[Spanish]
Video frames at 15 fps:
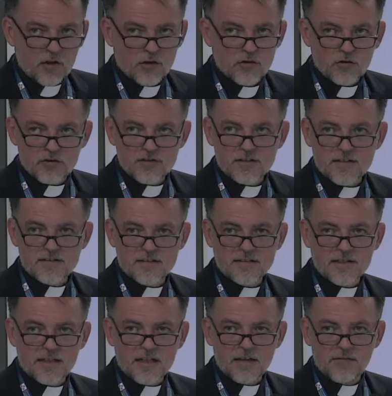entonces
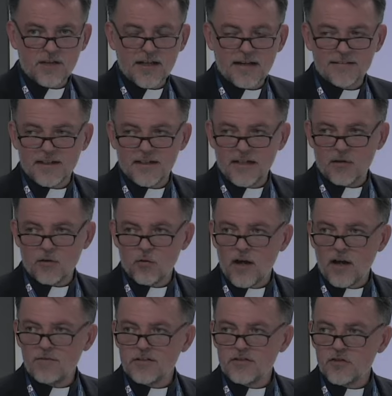significa tener
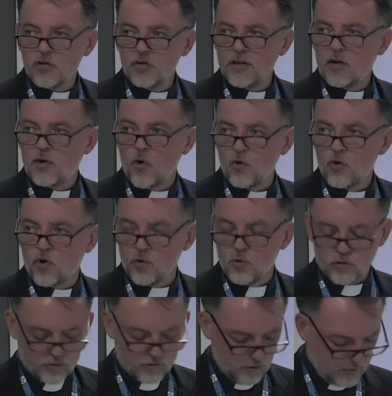una visión de
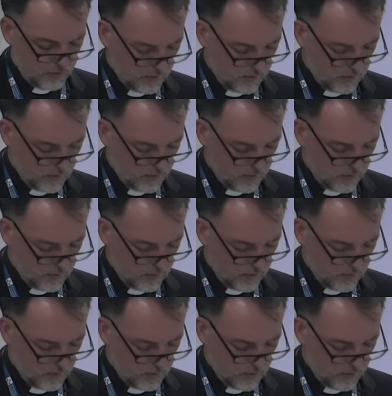conjunto,